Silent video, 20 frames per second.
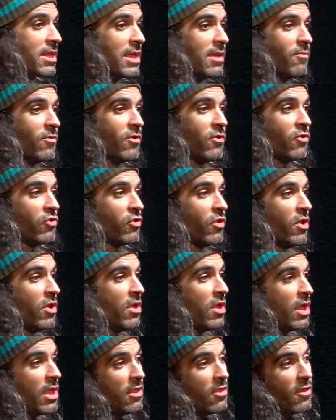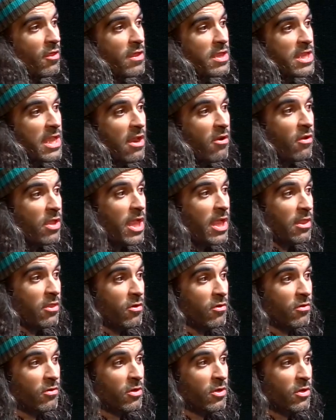que hemos ido
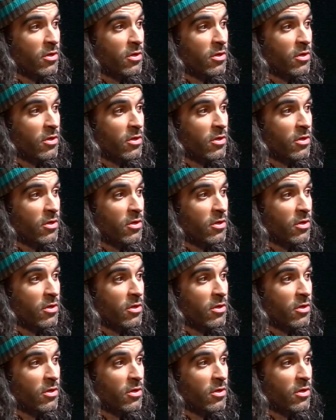desarrollando,